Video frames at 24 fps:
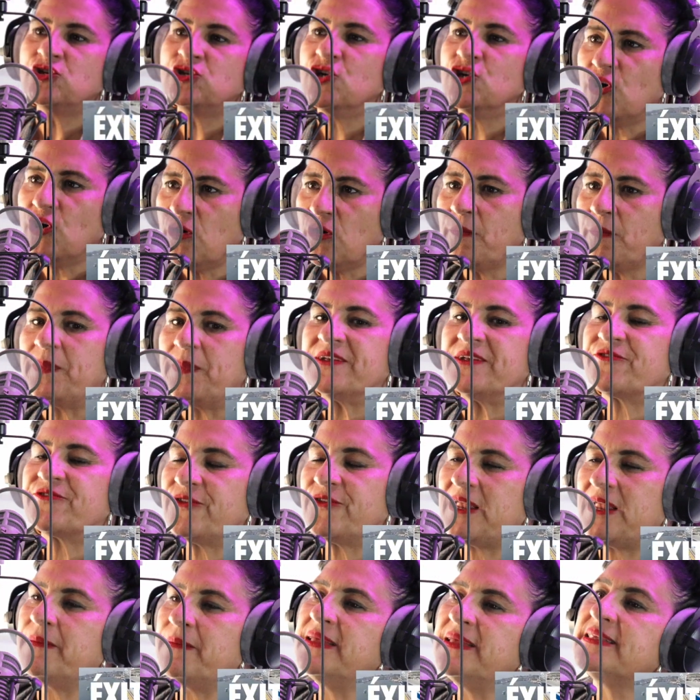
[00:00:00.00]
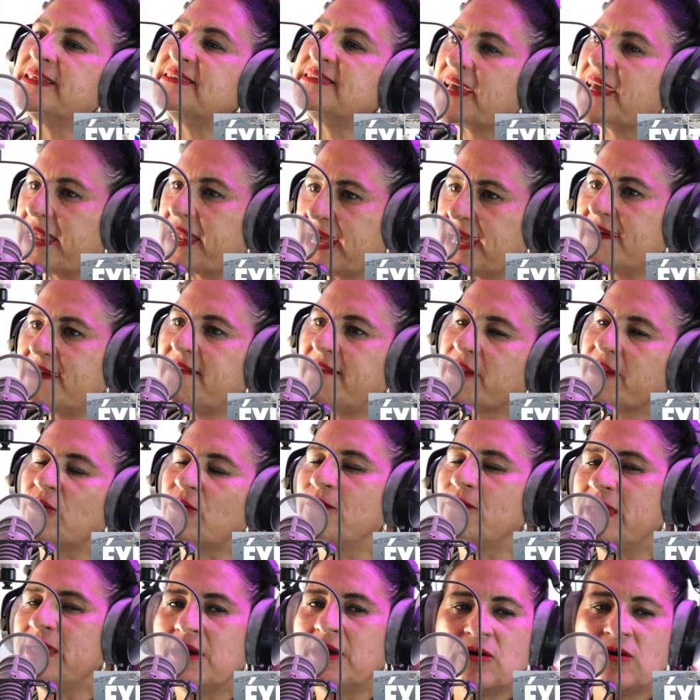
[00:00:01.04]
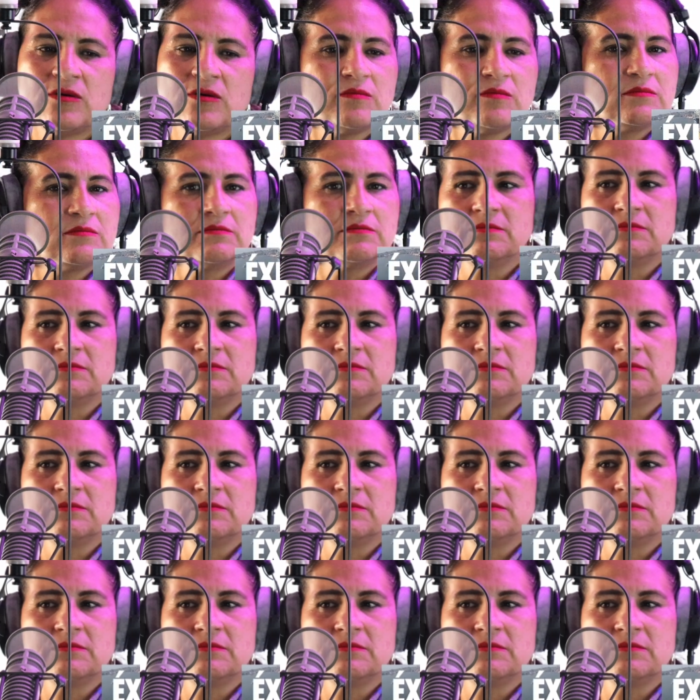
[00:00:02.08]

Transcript: yo personalmente, si quieren hablar conmigo,